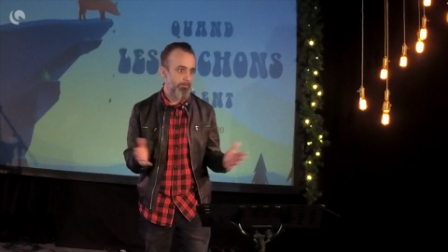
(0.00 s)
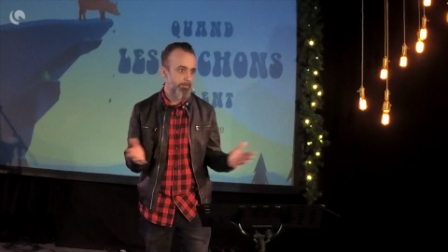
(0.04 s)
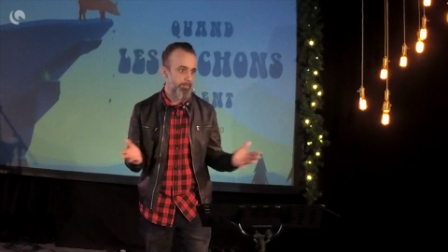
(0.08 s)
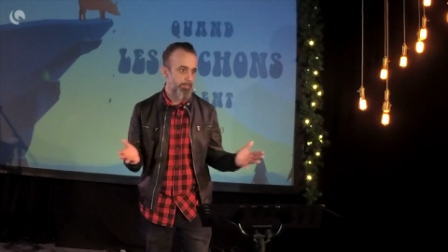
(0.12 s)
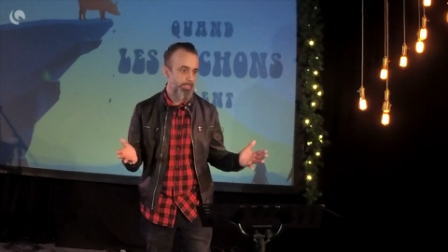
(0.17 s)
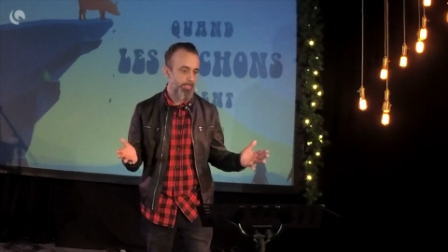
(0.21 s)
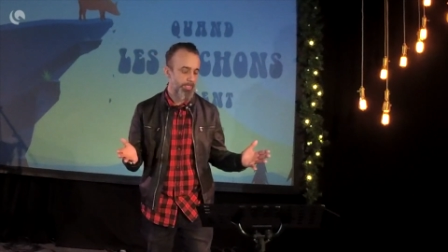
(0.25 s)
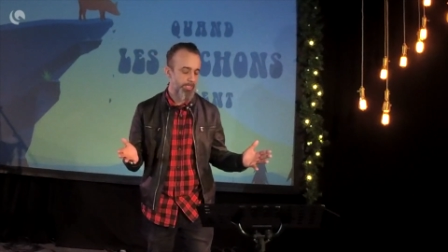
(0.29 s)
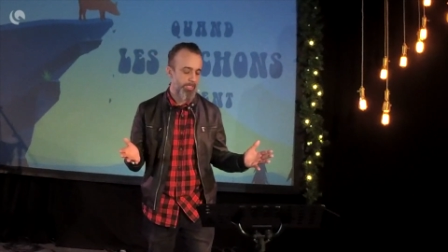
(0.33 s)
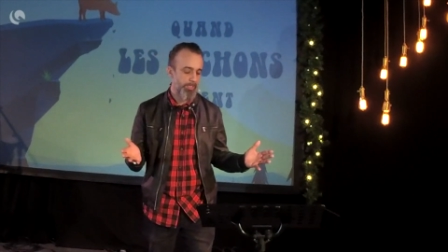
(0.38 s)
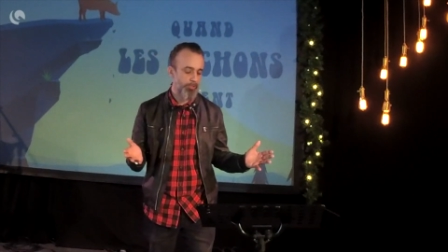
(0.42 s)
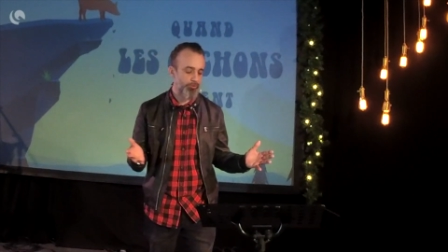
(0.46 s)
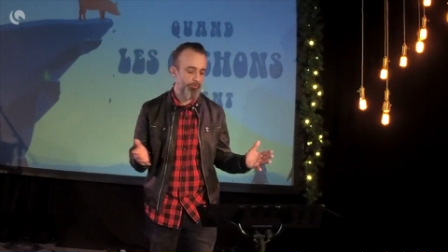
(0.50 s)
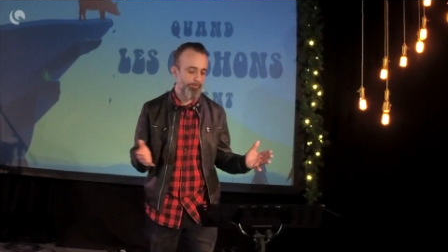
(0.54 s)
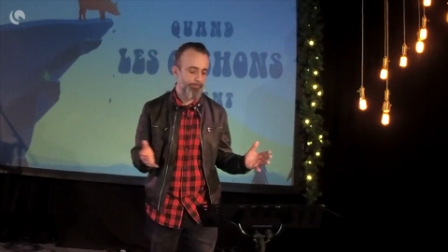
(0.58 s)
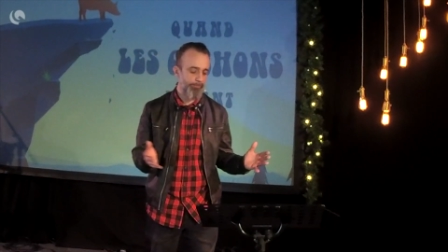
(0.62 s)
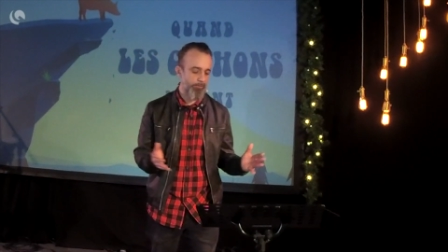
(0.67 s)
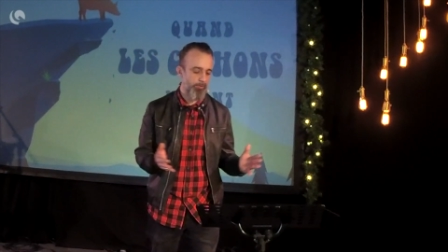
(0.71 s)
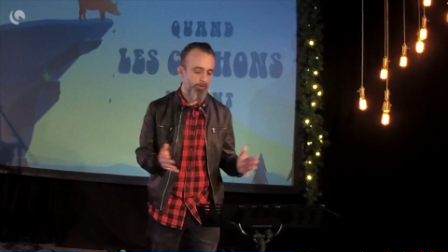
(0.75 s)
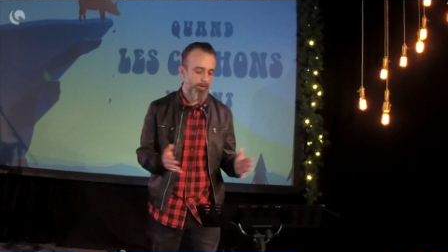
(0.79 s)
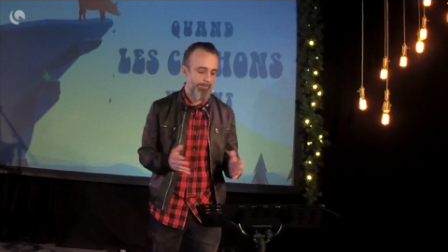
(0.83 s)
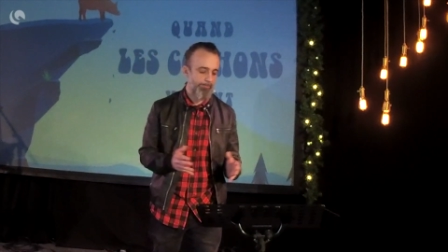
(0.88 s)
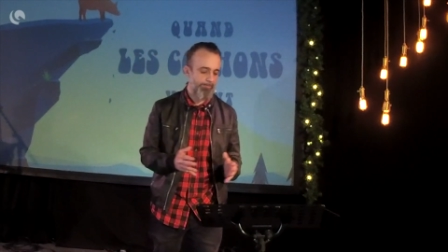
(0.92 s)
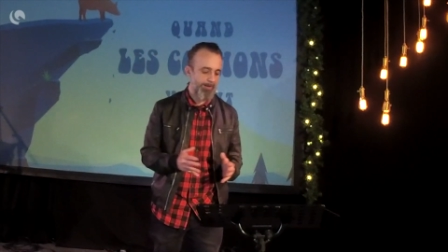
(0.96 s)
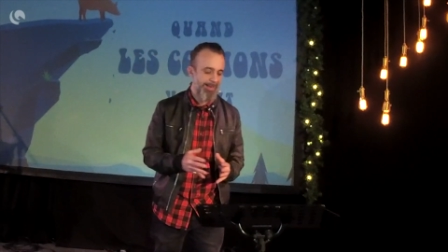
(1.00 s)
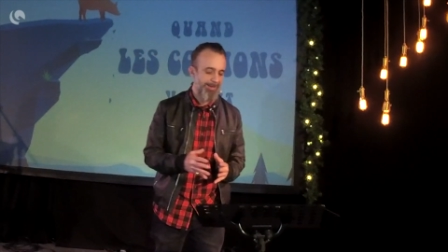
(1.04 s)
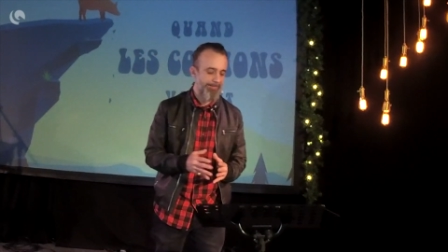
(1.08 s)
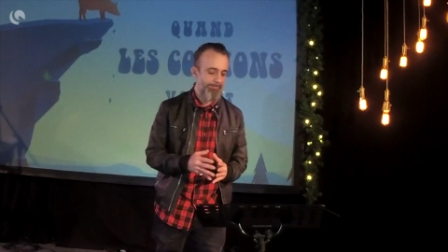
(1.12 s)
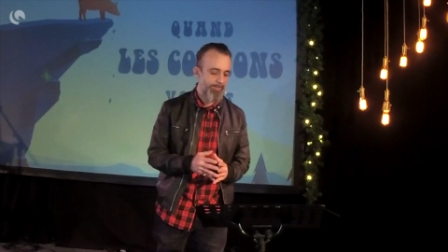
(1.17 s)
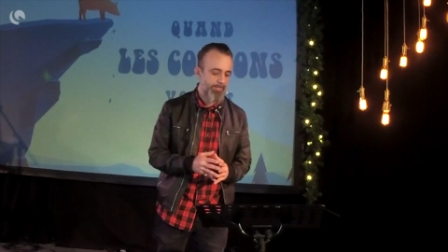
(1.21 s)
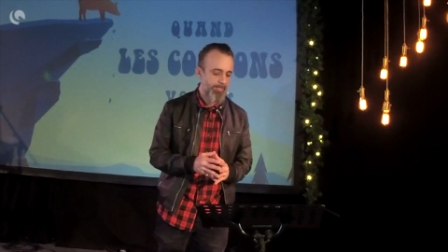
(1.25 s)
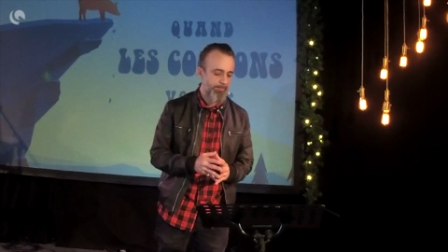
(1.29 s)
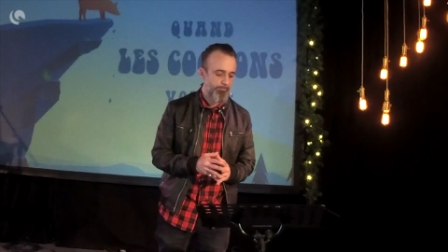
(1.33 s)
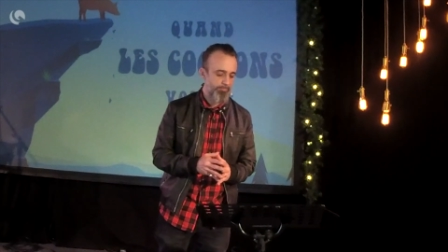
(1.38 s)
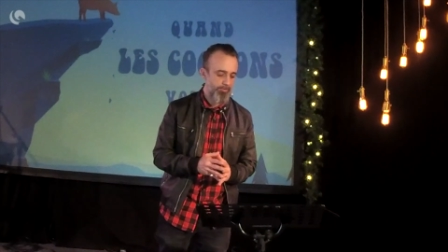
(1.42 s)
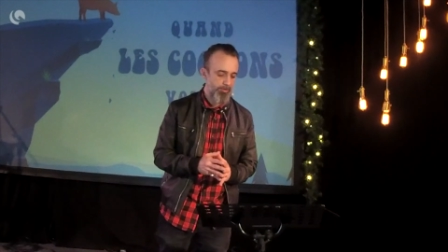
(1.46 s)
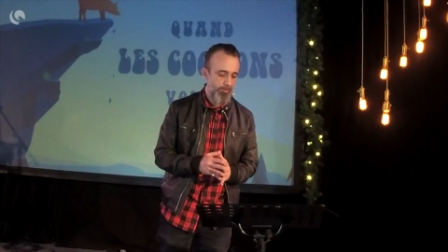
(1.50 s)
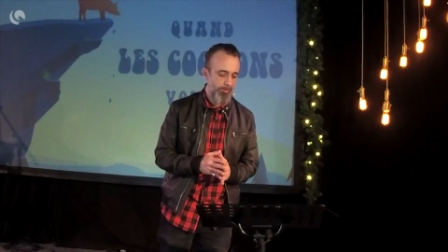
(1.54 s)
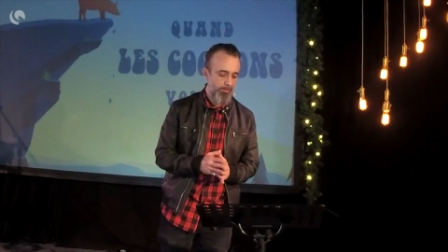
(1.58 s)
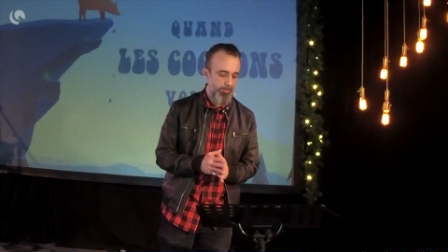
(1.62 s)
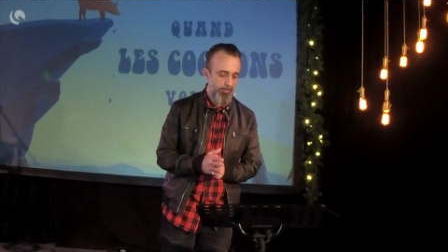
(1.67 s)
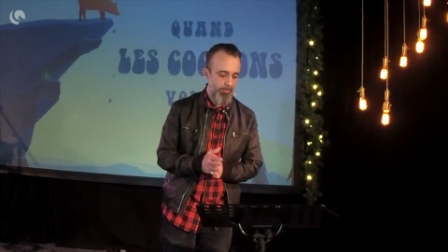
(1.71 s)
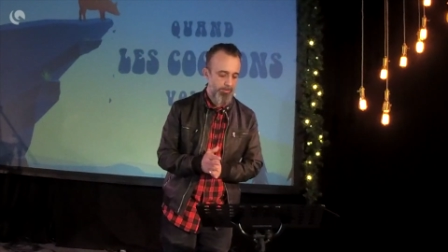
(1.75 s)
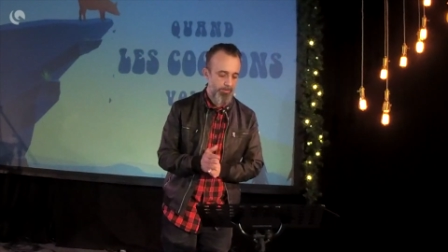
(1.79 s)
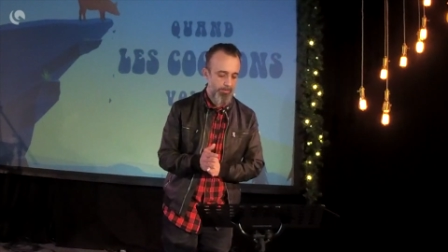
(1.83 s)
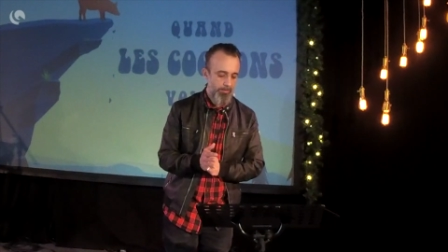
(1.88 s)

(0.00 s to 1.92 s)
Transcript: Les, Juifs n'auraient pas élevé des porcs.